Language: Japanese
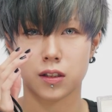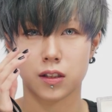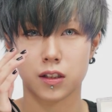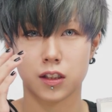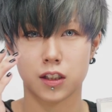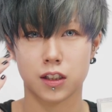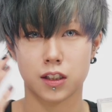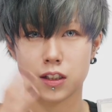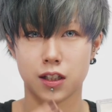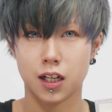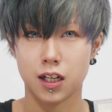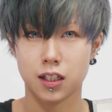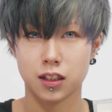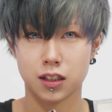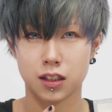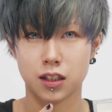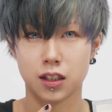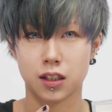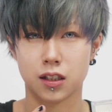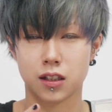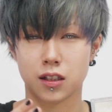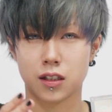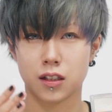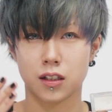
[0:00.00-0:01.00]
下
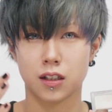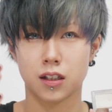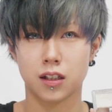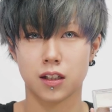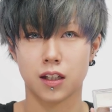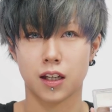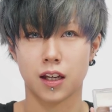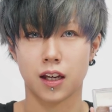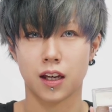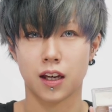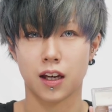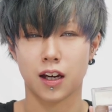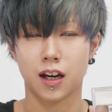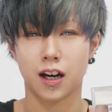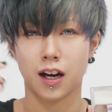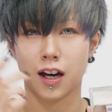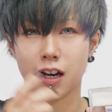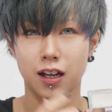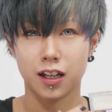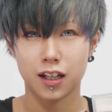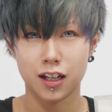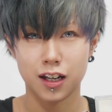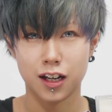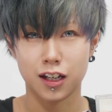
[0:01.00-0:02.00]
地、えー、
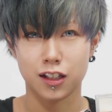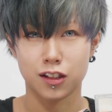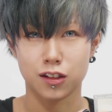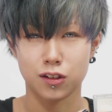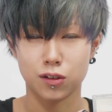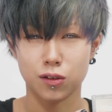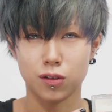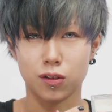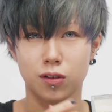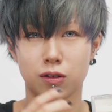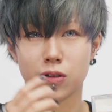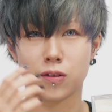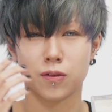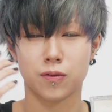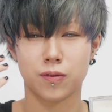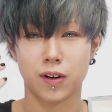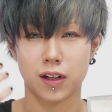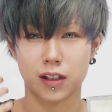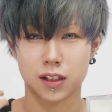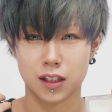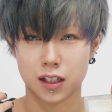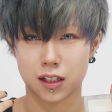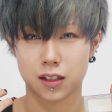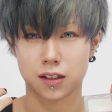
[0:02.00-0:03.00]

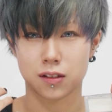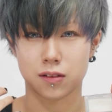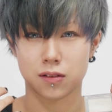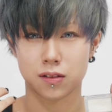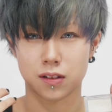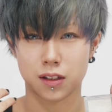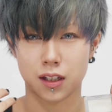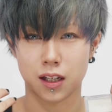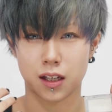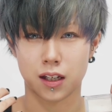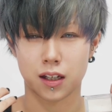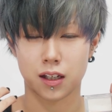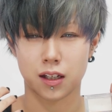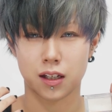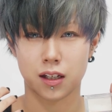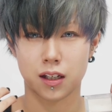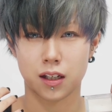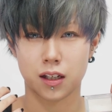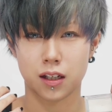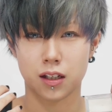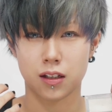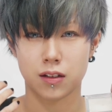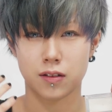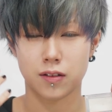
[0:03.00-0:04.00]
ハイライトファンデーションで
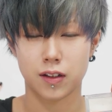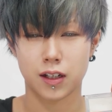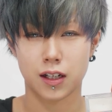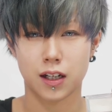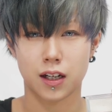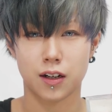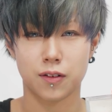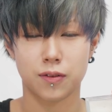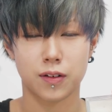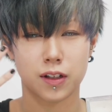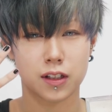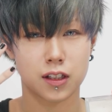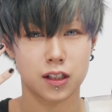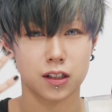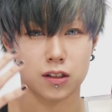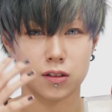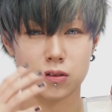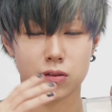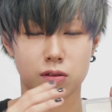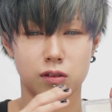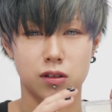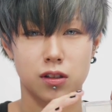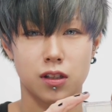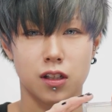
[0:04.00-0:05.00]
上から
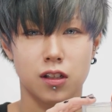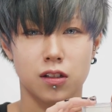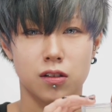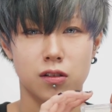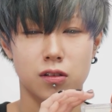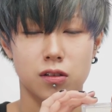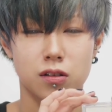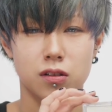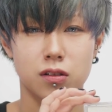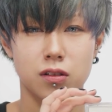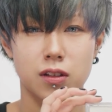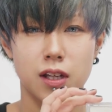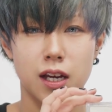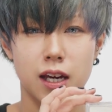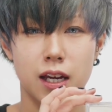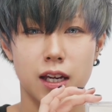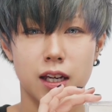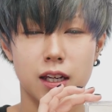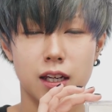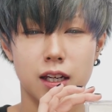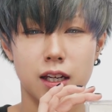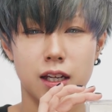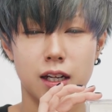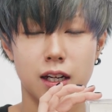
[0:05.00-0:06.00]
ファンデーションをつけることで
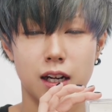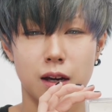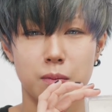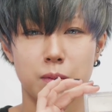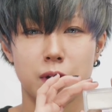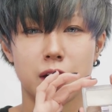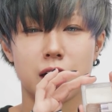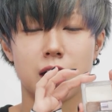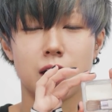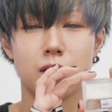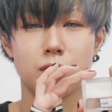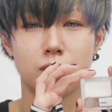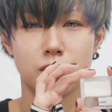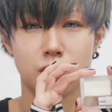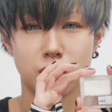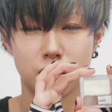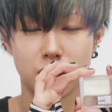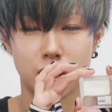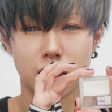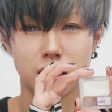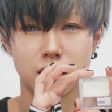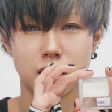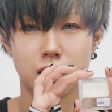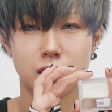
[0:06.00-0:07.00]
ラメ感を
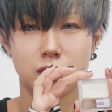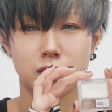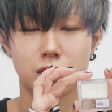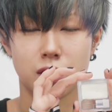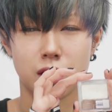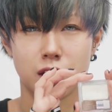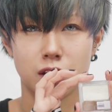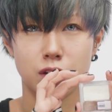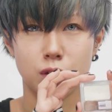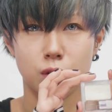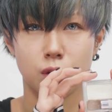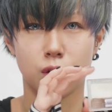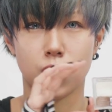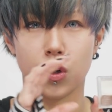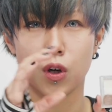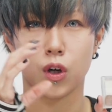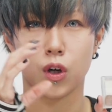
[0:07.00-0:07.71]
消せるけど